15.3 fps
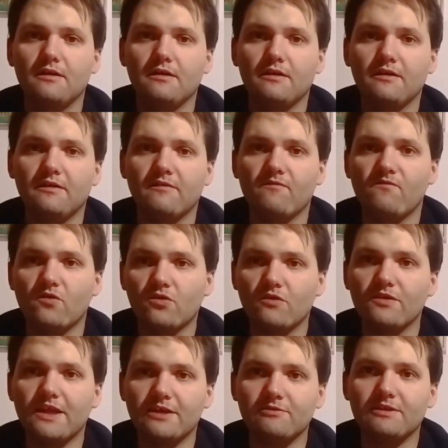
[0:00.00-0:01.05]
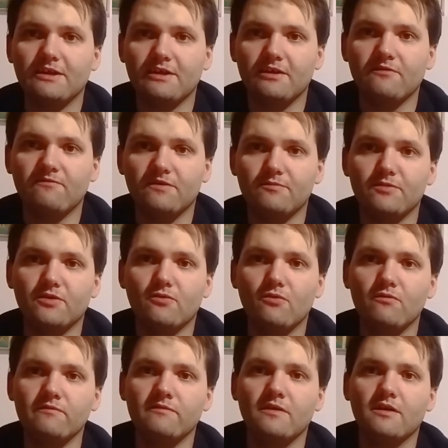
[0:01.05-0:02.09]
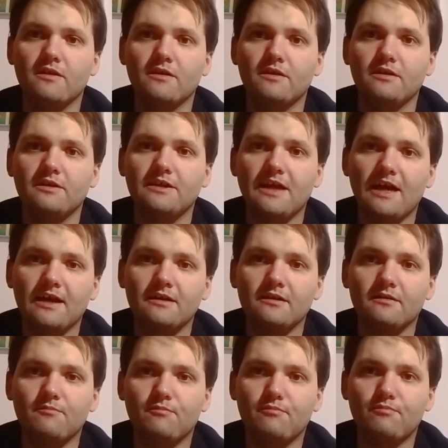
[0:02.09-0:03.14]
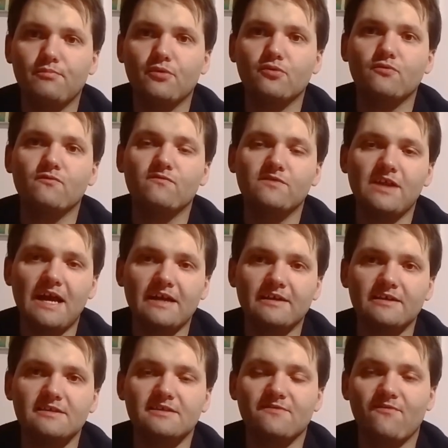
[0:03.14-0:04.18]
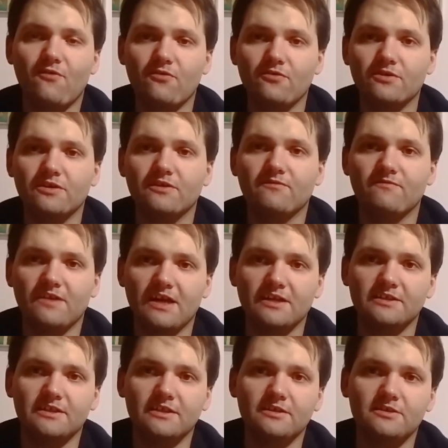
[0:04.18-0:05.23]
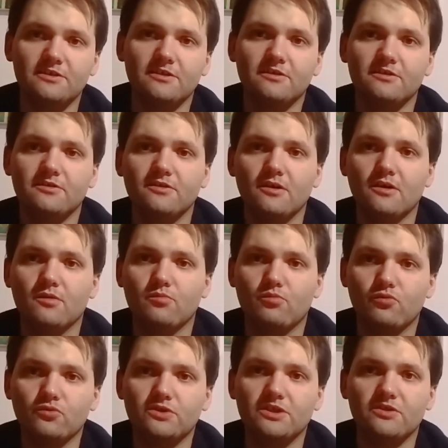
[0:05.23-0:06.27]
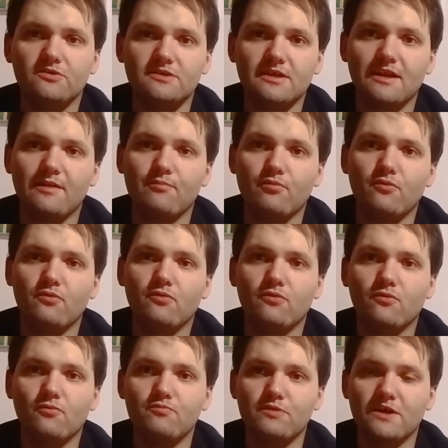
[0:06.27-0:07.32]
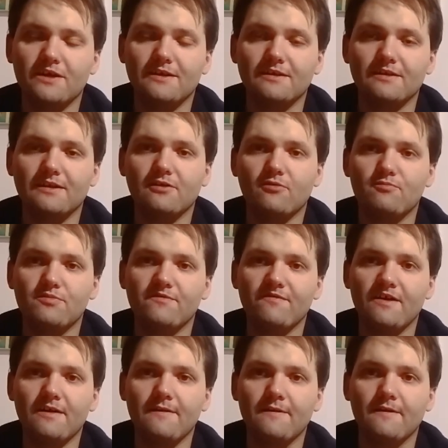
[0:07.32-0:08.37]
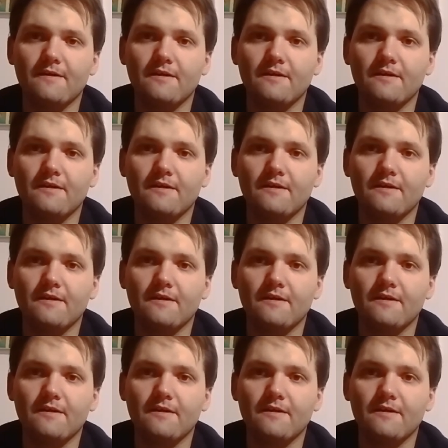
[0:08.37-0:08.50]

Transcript: e, w oglądaniu takich filmików, jak porównanie swoich wrażeń, czyli pójście do sklepu, kupienie tego piwa